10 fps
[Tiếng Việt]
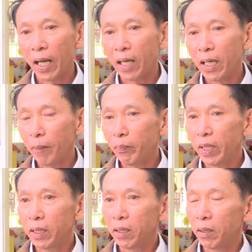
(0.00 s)
Hàng năm
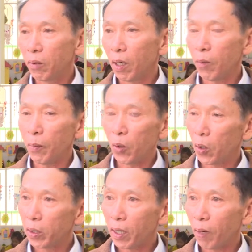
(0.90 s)
thì trường có có một
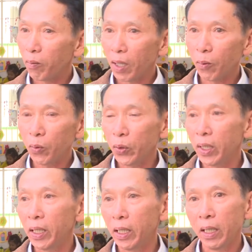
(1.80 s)
hội đồng là cũng
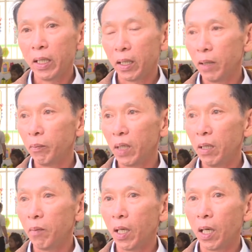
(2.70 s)
chuyên để, để
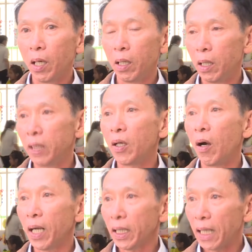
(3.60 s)
để mà lựa
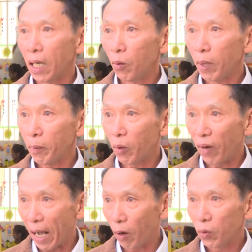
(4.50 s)
chọn các nhà cung cấp
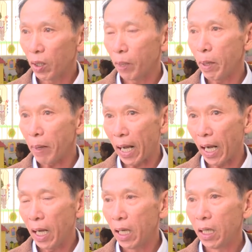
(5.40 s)
đầu vào cho các bếp
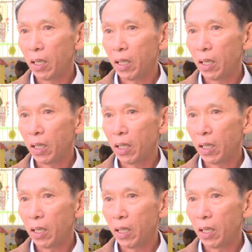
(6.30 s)
ăn.